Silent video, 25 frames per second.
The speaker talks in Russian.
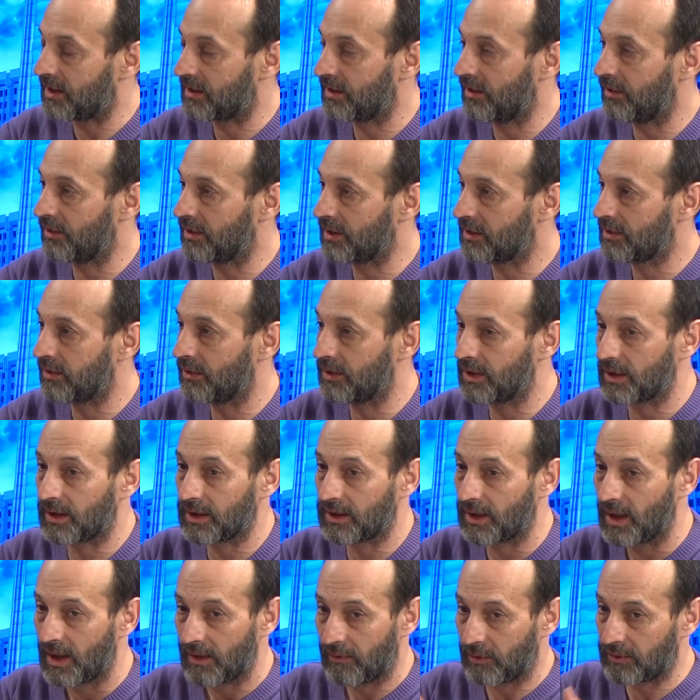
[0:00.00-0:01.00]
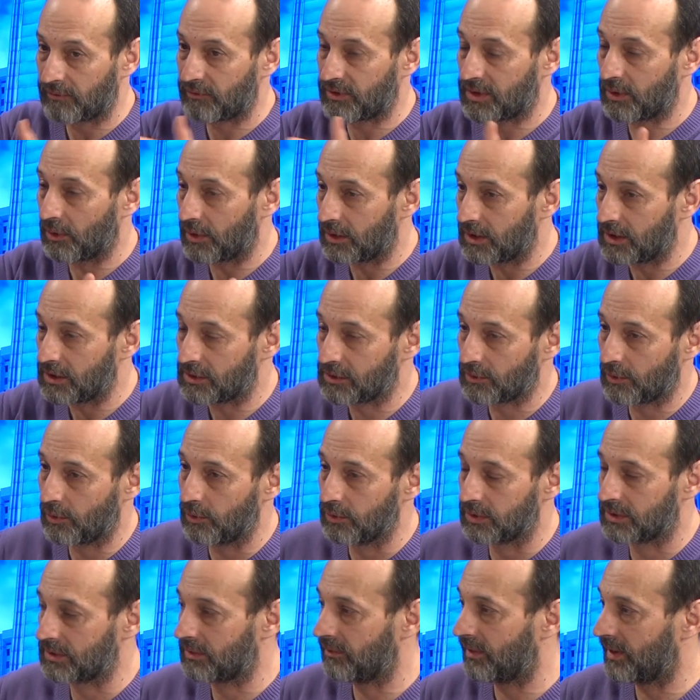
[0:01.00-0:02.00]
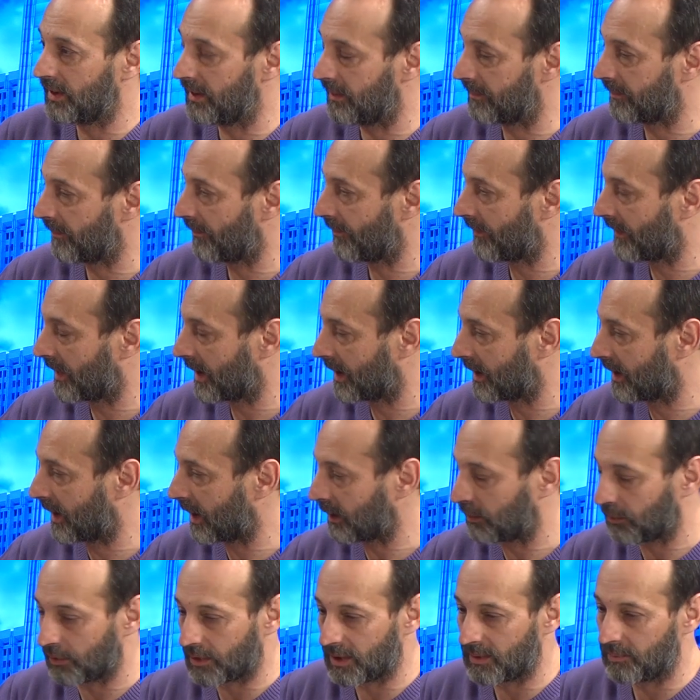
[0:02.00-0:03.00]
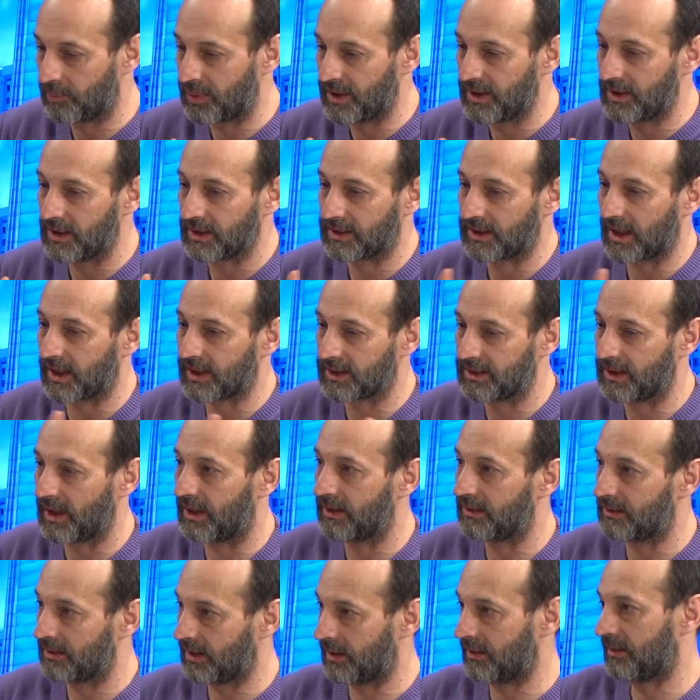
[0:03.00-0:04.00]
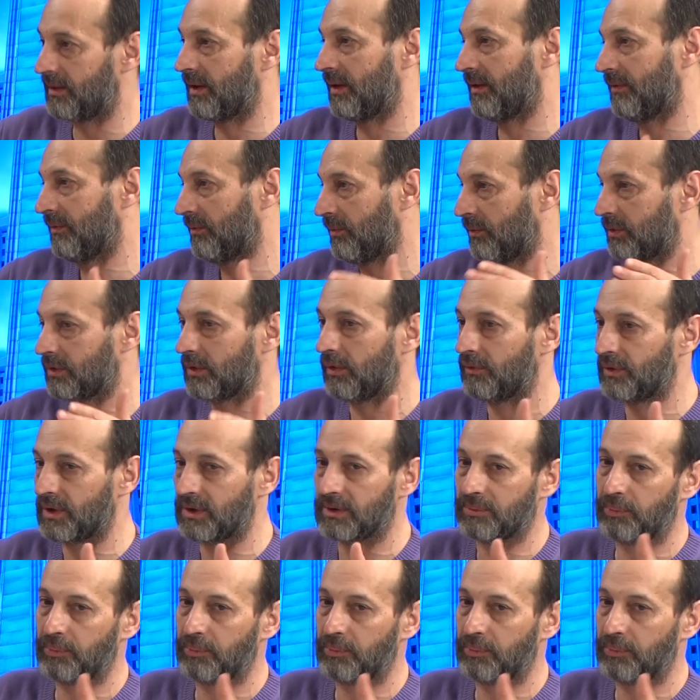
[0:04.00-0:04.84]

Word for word: Зеленый слоник это вот все искусство которое было тогда, условно,